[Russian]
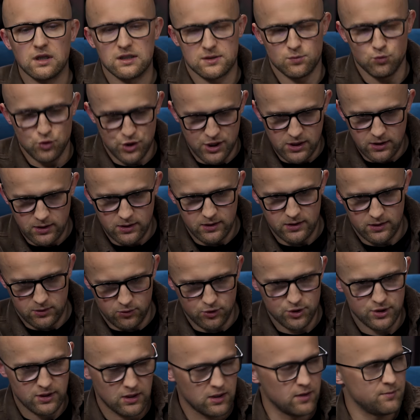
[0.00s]
С мужчиной ты
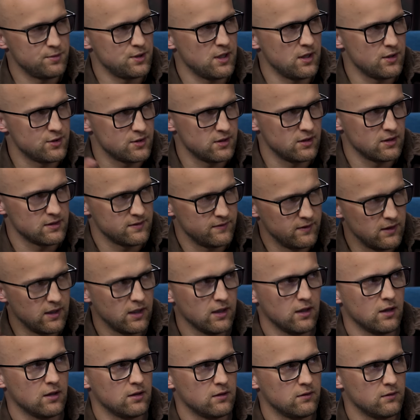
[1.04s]
тоже так общаешься на
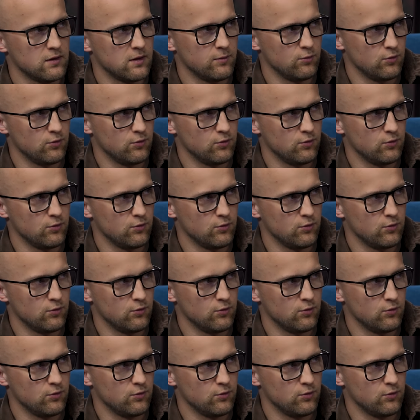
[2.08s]
свиданиях?